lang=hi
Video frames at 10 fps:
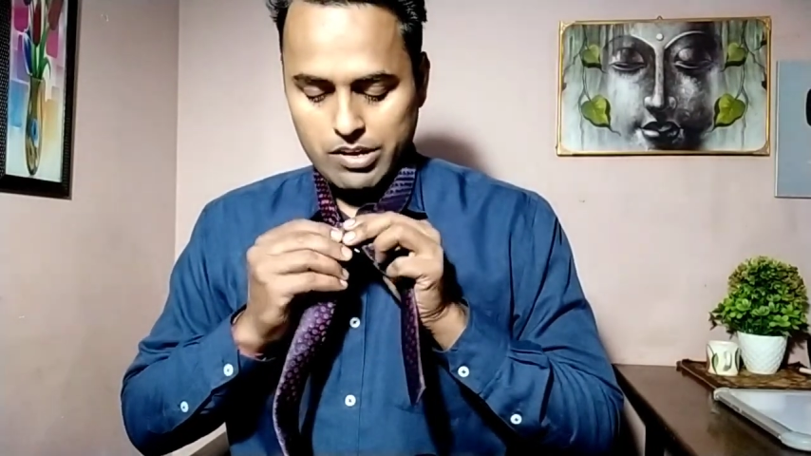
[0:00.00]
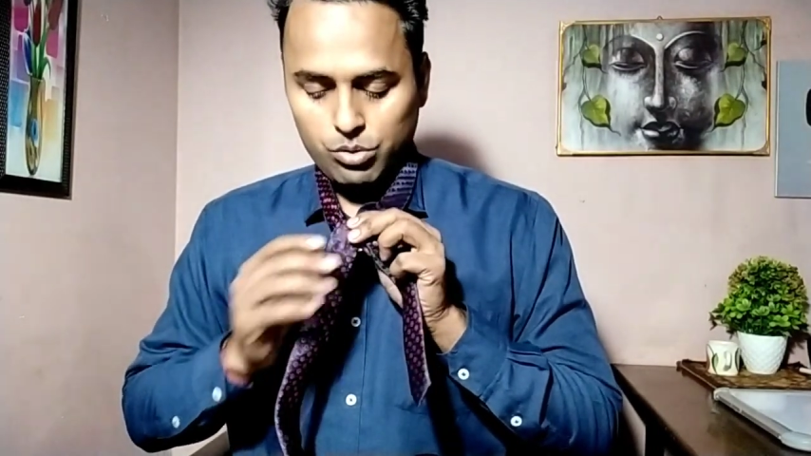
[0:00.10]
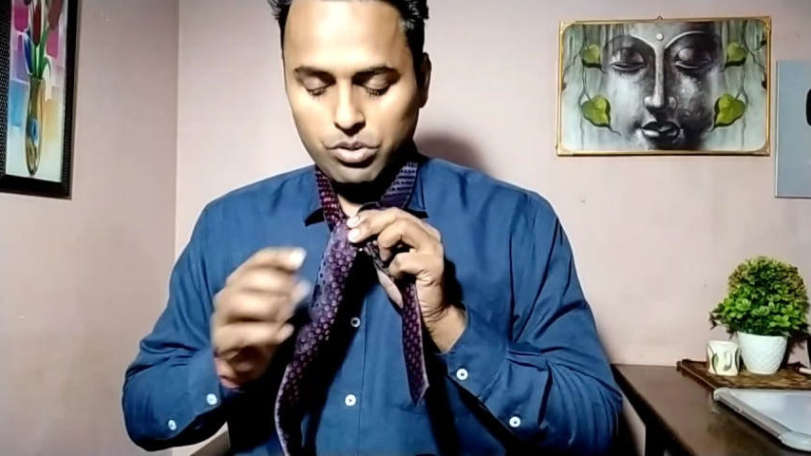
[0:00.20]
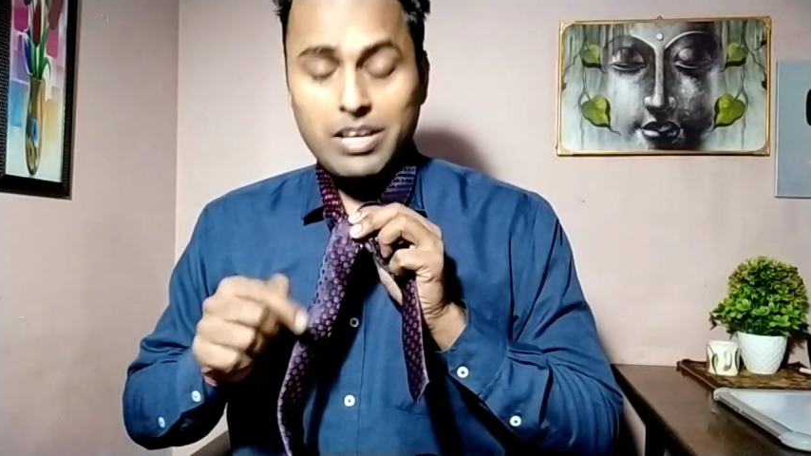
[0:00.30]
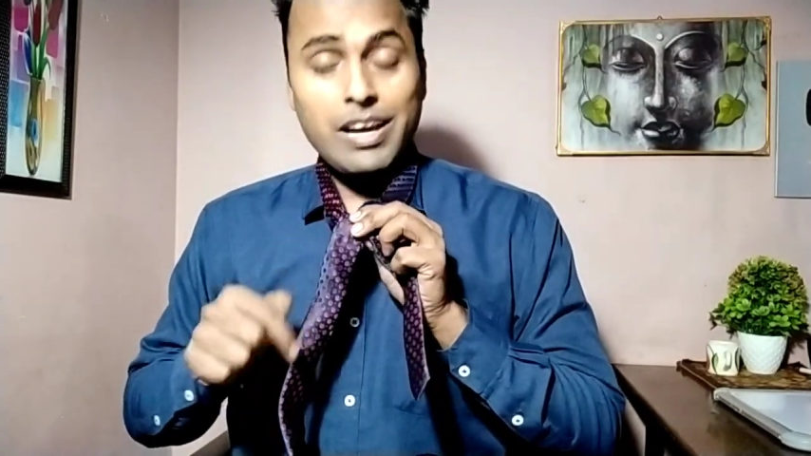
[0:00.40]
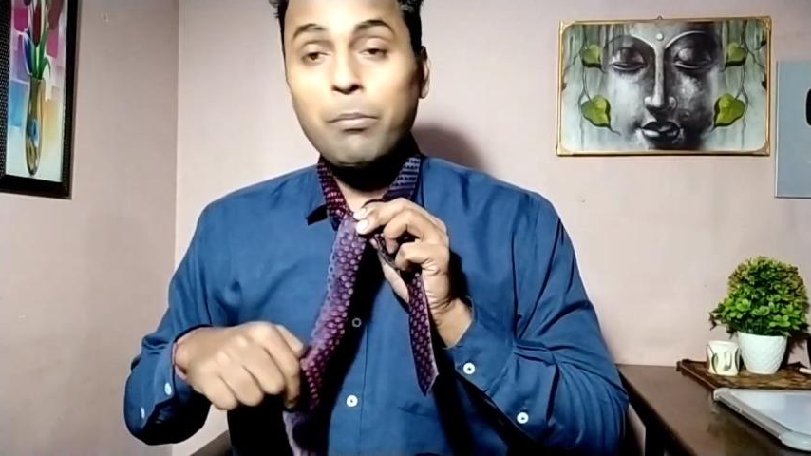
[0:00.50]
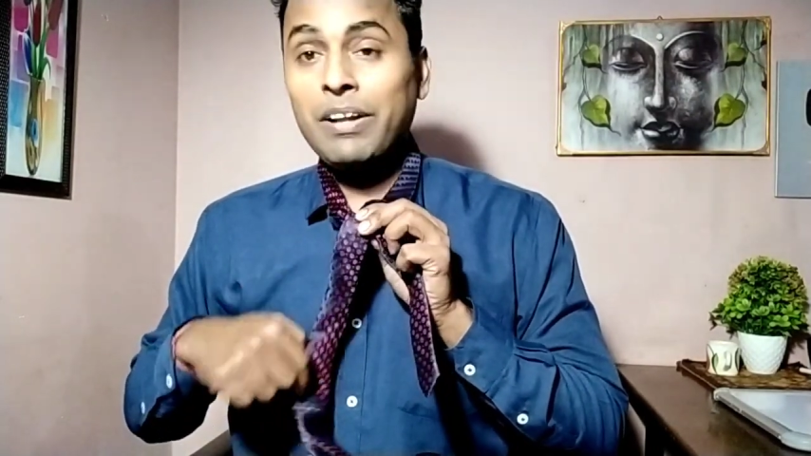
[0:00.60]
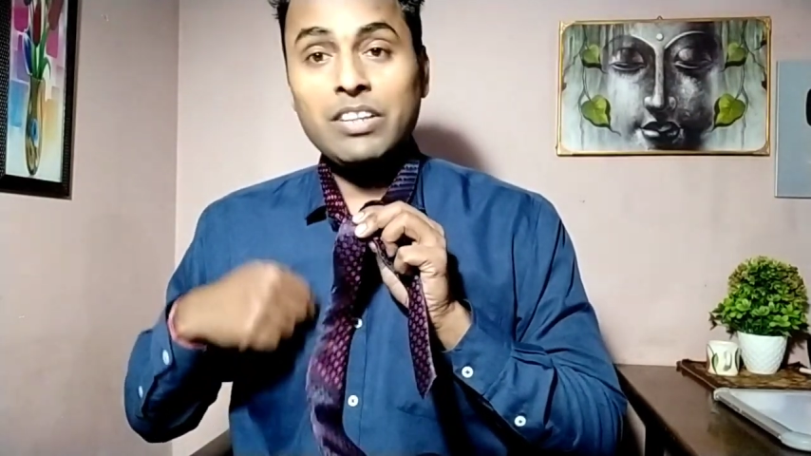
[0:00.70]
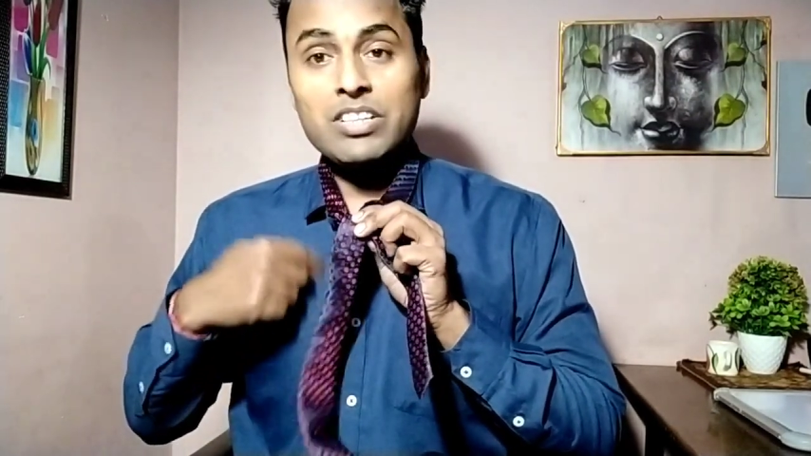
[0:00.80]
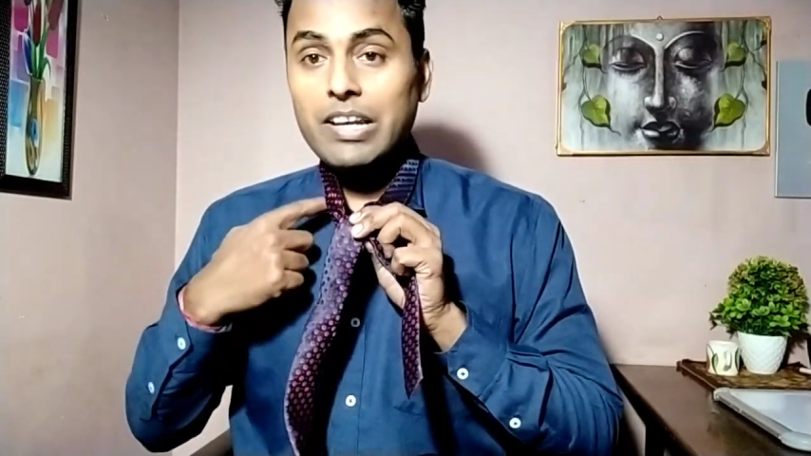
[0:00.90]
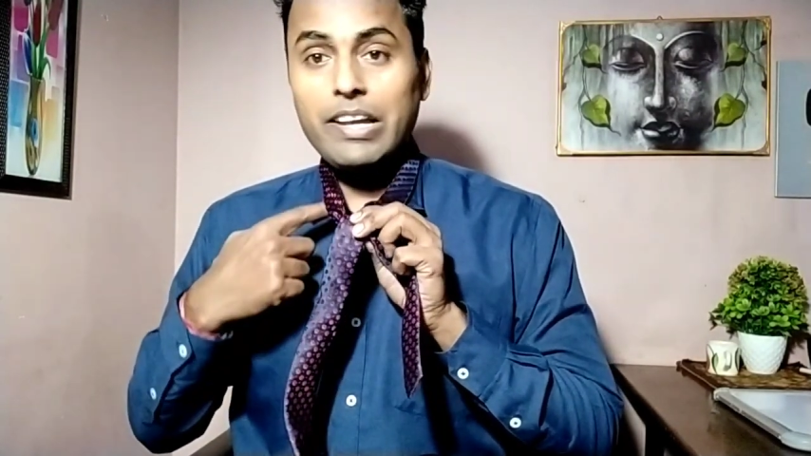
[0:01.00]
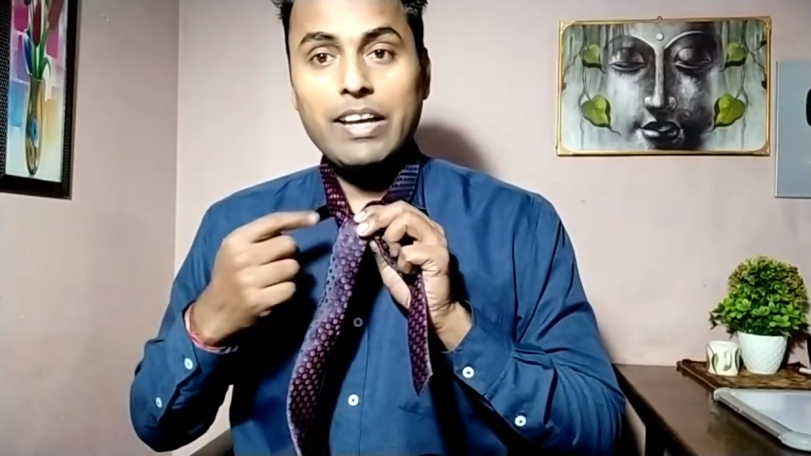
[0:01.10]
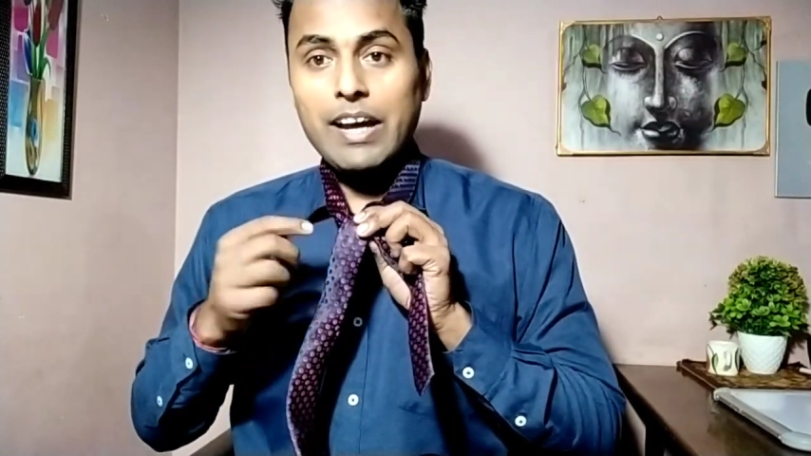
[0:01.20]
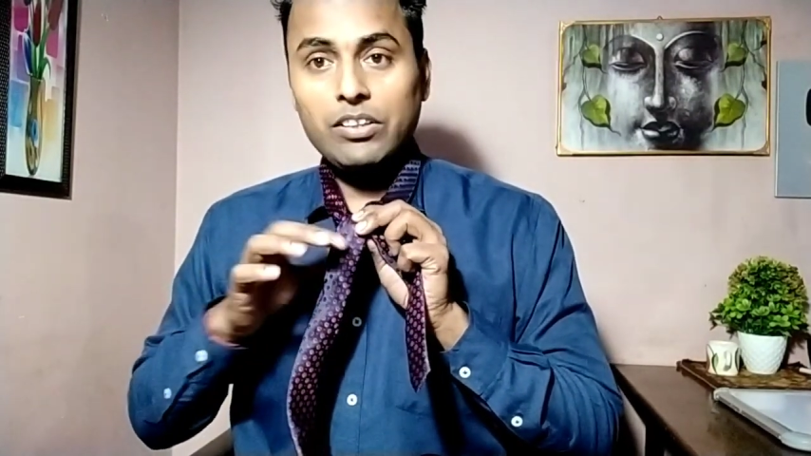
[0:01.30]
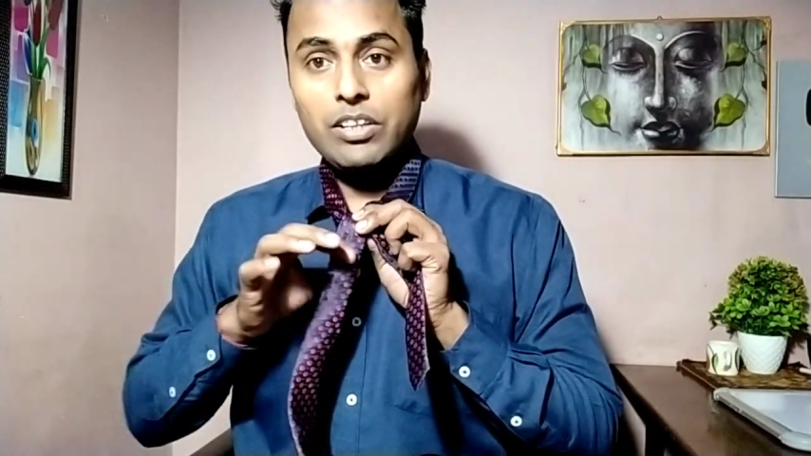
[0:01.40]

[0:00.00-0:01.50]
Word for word: तो ये हम अंदर से लेके आए